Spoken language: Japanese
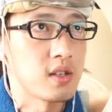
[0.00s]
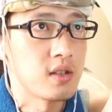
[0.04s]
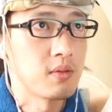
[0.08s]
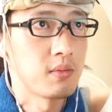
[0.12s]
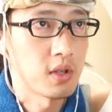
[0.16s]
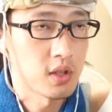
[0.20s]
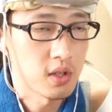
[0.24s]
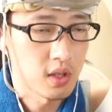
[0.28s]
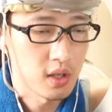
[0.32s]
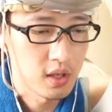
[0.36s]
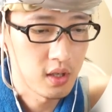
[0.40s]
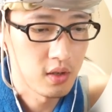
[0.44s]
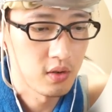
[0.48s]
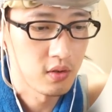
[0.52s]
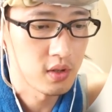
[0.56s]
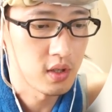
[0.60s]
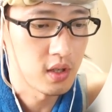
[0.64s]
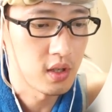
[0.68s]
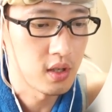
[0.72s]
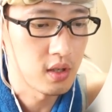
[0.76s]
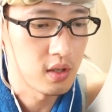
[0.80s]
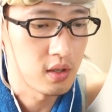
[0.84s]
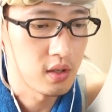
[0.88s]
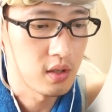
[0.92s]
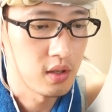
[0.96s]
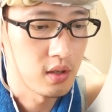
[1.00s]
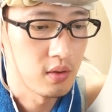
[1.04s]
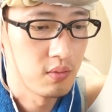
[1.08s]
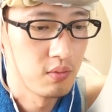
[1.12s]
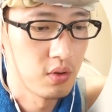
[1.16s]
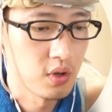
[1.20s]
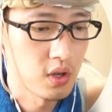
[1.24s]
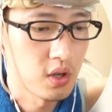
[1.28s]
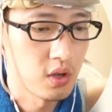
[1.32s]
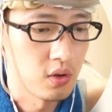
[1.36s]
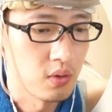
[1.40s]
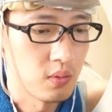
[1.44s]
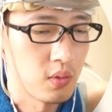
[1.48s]
またいろんな
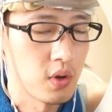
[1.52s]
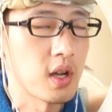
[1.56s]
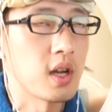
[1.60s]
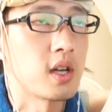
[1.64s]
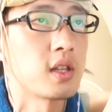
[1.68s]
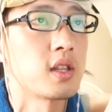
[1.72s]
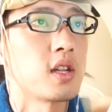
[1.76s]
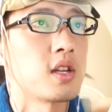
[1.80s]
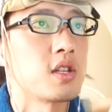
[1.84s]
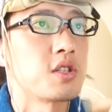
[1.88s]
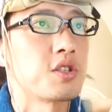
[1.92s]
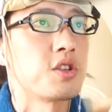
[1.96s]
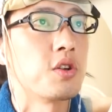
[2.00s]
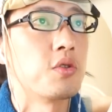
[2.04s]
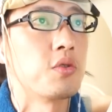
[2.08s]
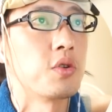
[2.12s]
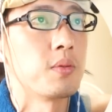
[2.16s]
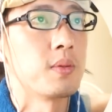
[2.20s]
武器をもらえたりしてお